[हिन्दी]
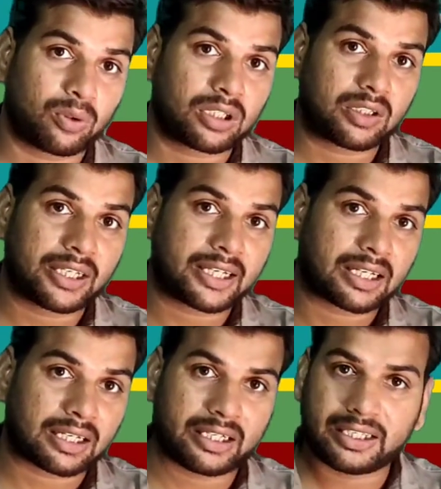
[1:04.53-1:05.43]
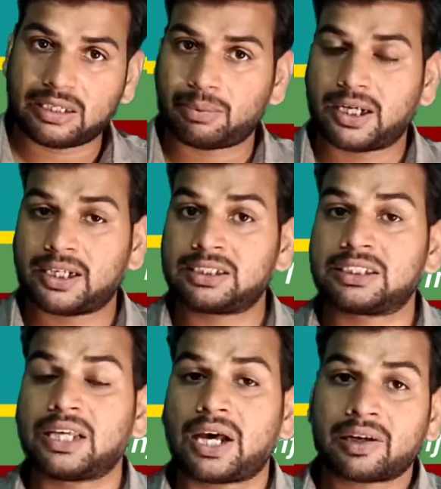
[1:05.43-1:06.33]
बोर्ड के करने के बाद
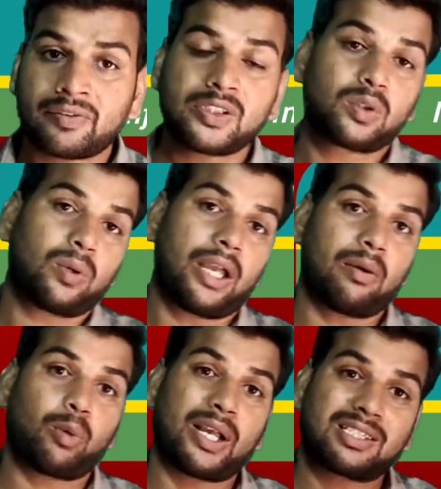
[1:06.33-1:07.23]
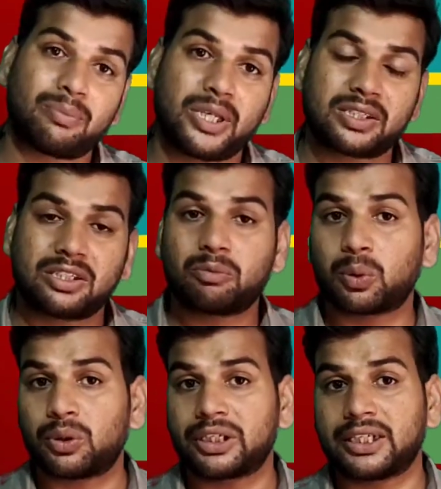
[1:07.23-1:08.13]
ग्यारहवीं जो है वो एचबीएसई
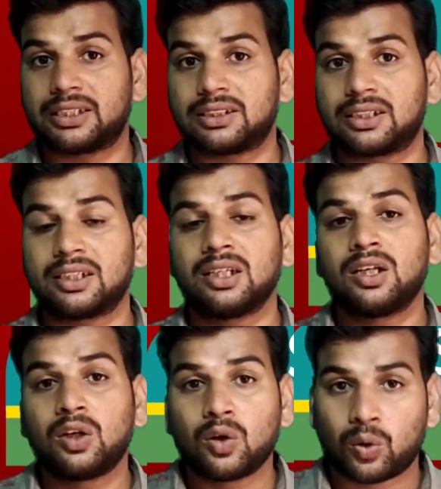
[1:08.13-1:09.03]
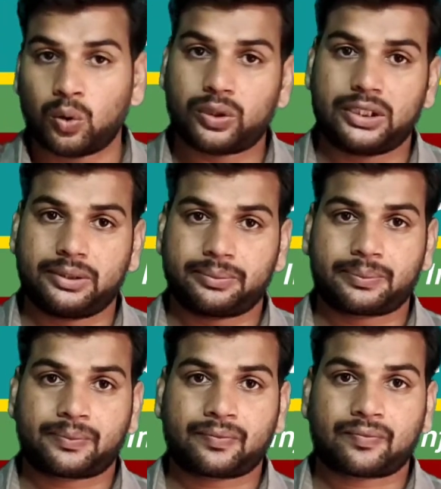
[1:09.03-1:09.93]
बोर्ड के अंदर होगी
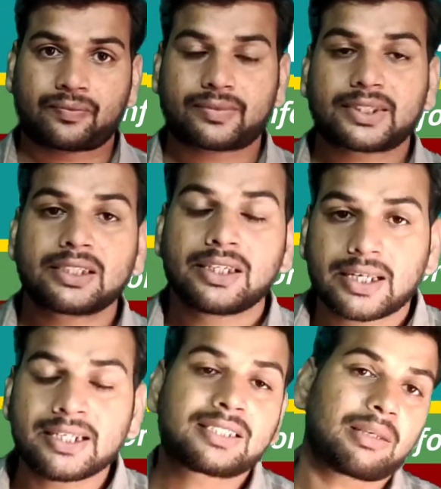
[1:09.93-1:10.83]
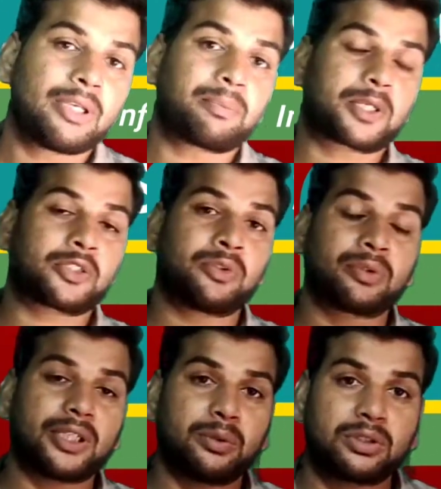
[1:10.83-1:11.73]
इन सभी
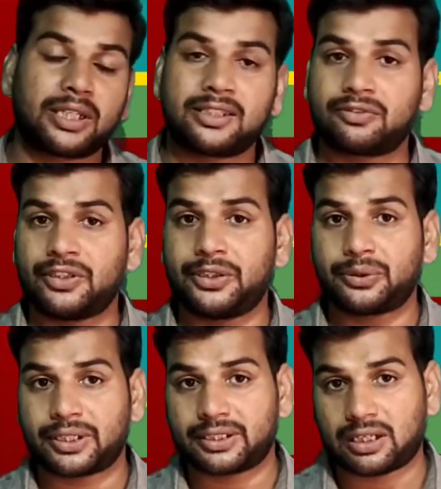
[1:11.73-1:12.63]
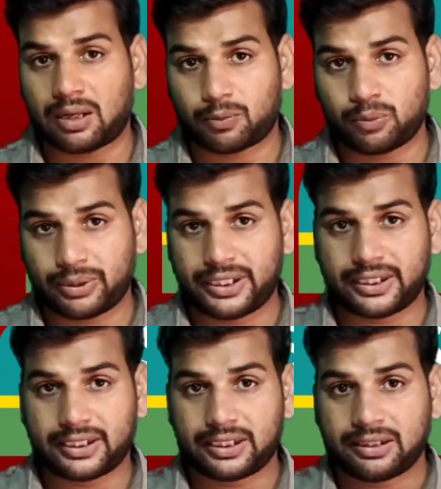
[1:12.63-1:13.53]
प्रश्नों के उत्तर इस वीडियो के अंदर आपको
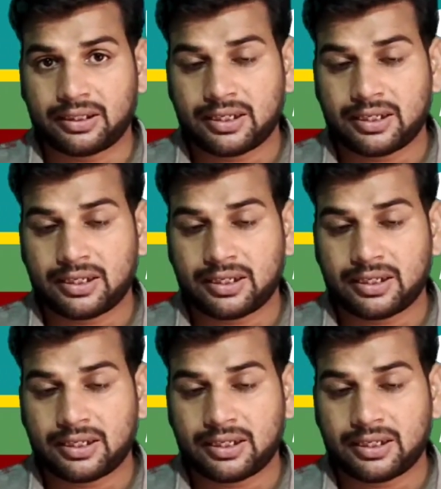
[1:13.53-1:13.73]
मिलेंगे